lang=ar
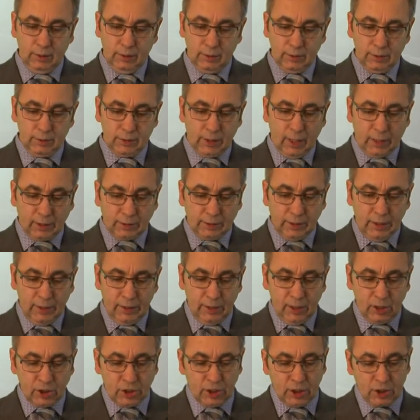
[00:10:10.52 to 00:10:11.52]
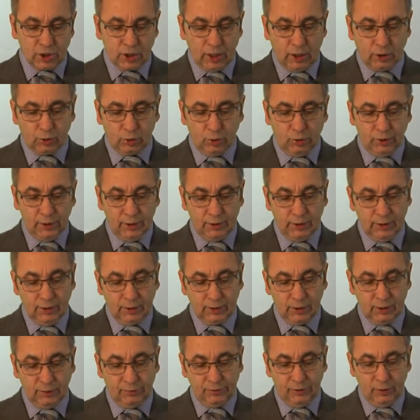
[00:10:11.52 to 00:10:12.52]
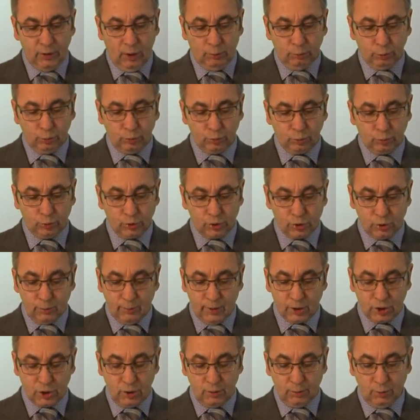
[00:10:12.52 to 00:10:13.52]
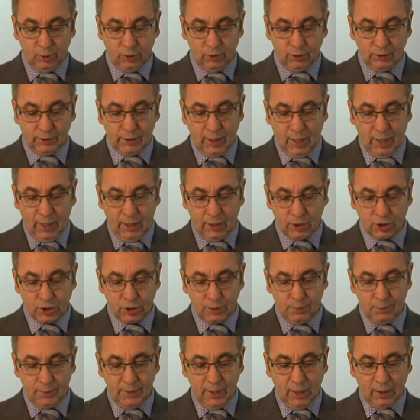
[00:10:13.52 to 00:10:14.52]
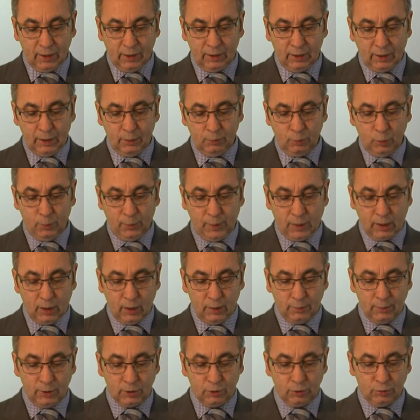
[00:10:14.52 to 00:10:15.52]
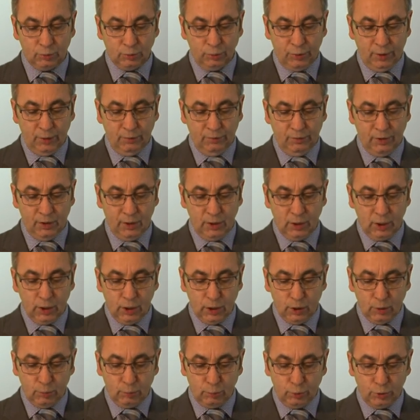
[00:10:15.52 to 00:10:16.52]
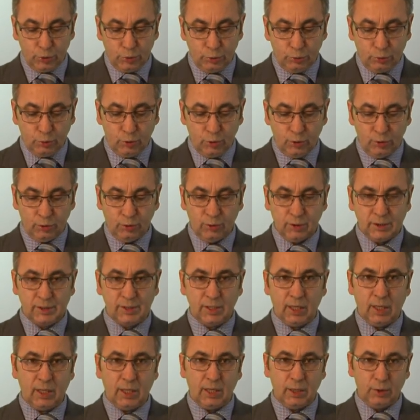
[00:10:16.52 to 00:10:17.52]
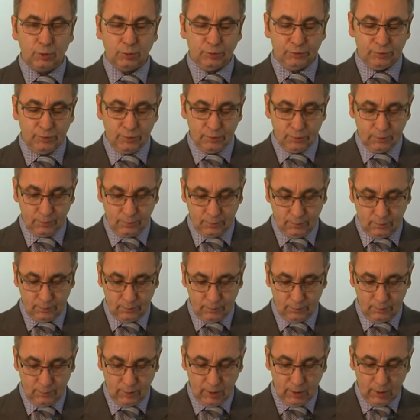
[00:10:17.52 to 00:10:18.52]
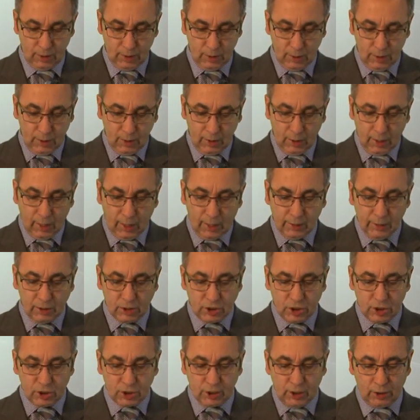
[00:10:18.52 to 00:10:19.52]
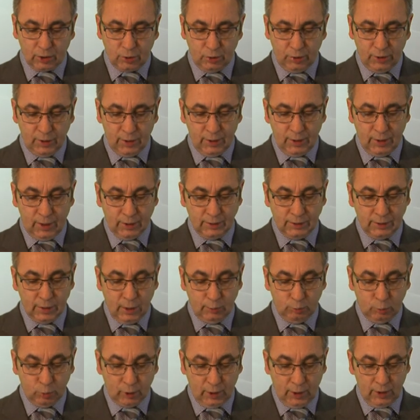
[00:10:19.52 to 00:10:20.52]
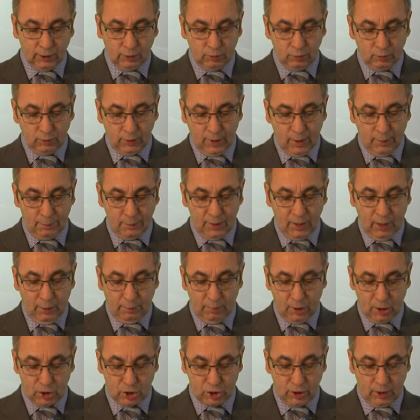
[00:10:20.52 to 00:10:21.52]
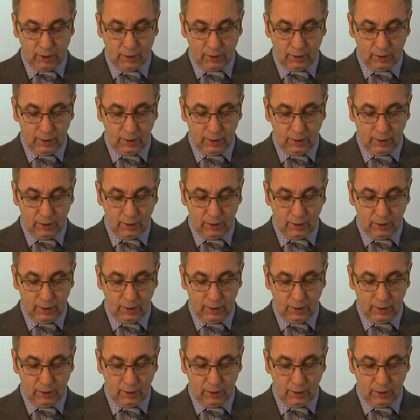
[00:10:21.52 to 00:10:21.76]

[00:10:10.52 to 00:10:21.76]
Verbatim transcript: ترتينش تشلكوي دحطيفيو عموتو كوسو مشلمونو داعش ميقري مو برلمان دوريفي بوشو كونو تسخاروف ئەنشی چلکوی نادیا مورات ئولامیا باشار